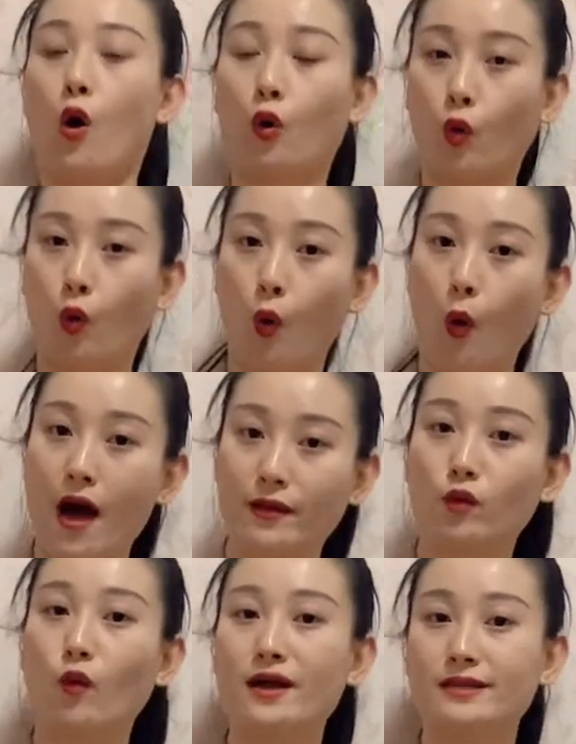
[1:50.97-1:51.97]
髋
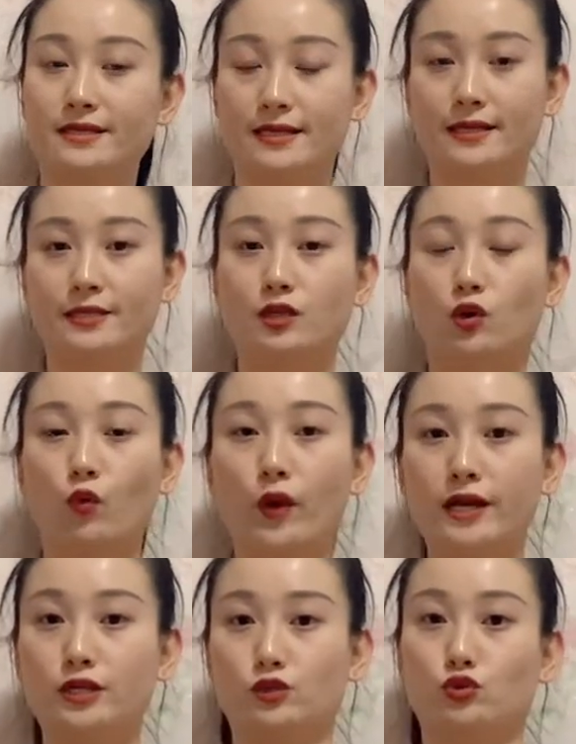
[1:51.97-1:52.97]
关节的这个
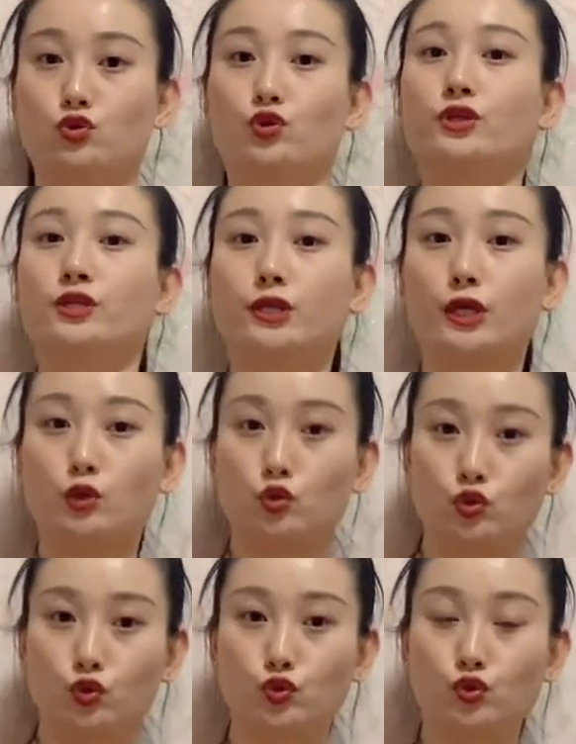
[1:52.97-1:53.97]
位置去顶
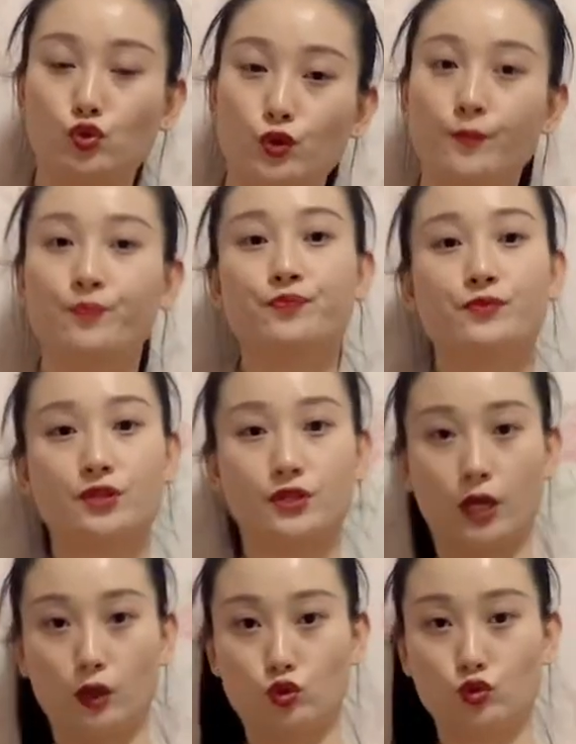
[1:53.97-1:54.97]
出去，
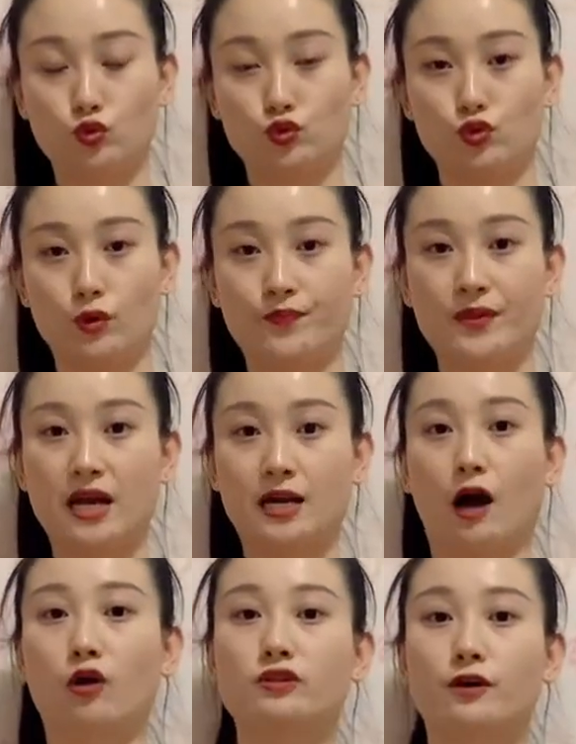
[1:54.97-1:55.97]
顶出去，
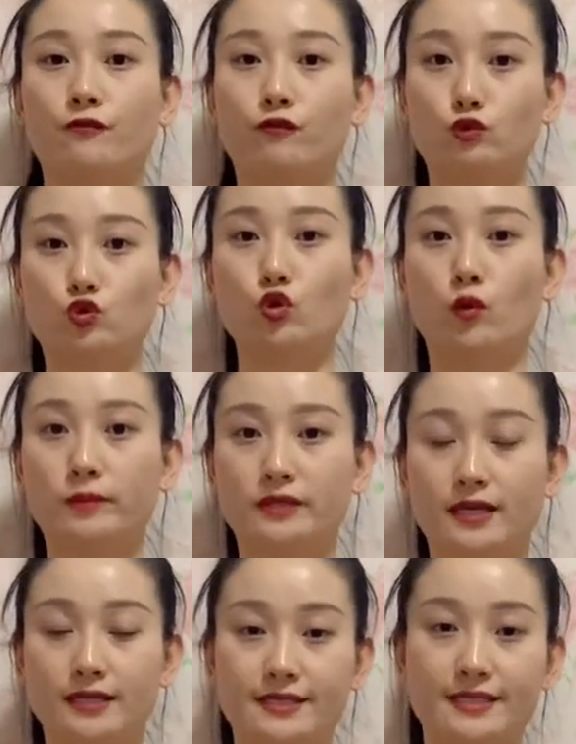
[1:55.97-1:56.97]
然后呢，辅助我们
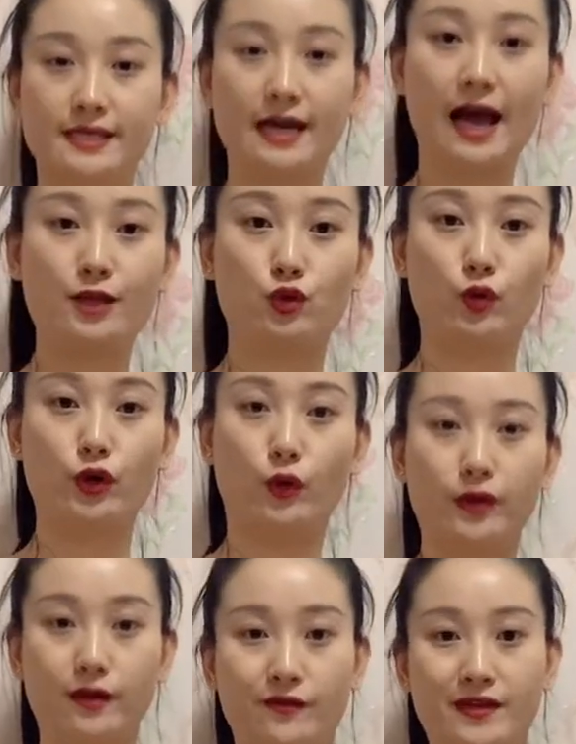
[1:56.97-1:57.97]
的膝盖就会有一
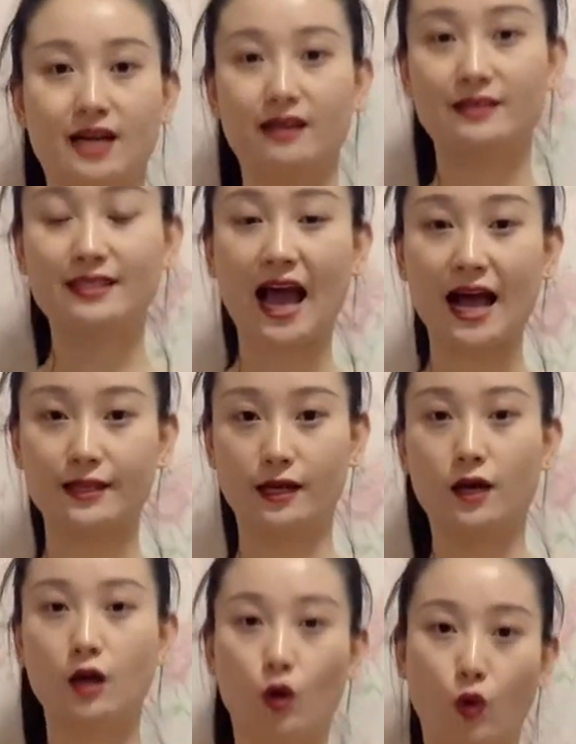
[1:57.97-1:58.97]
个非常大的
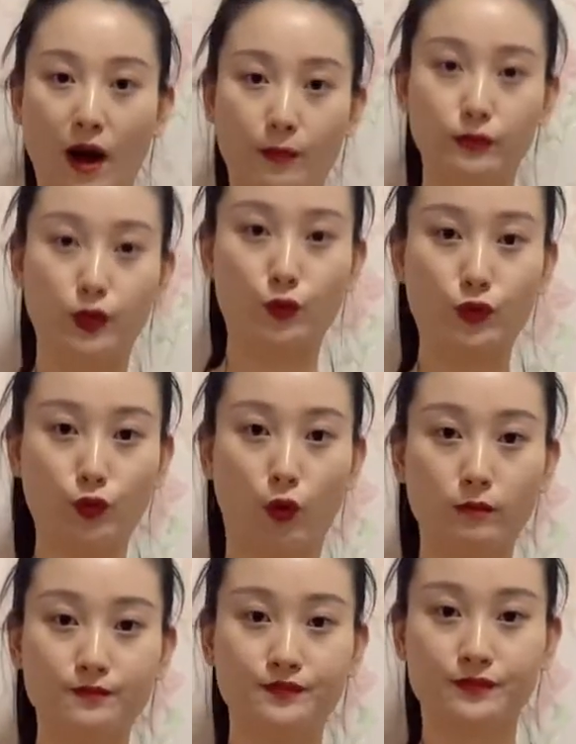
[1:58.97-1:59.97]
胯部的运
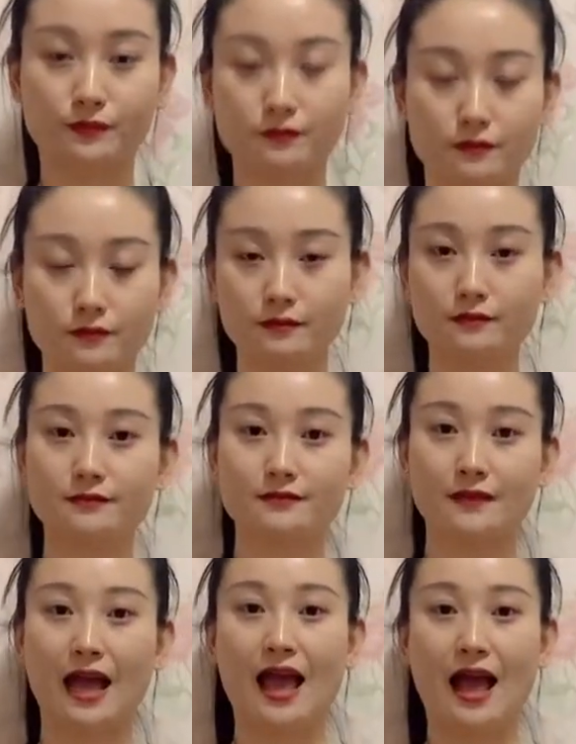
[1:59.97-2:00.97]
动。
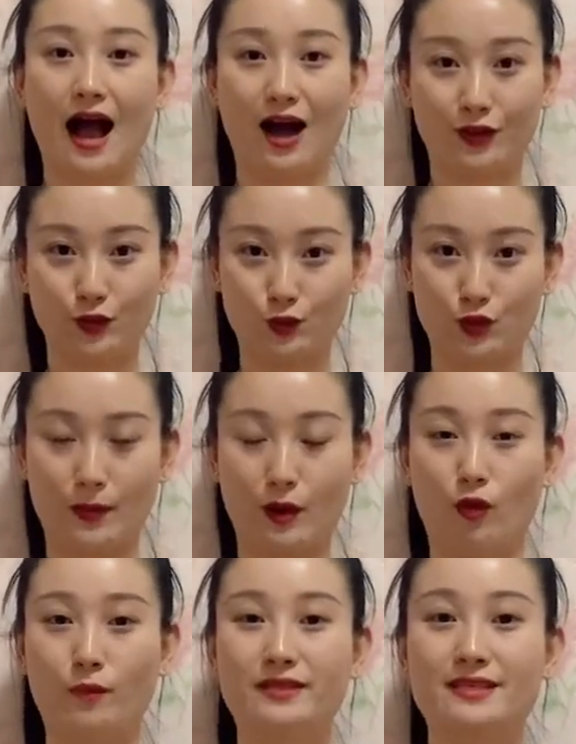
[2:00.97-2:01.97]
好的，同学们，
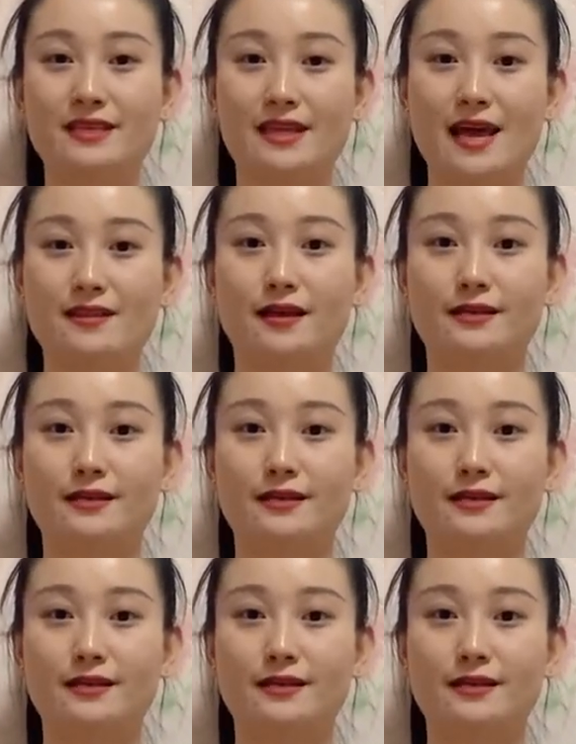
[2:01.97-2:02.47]
我们今天呢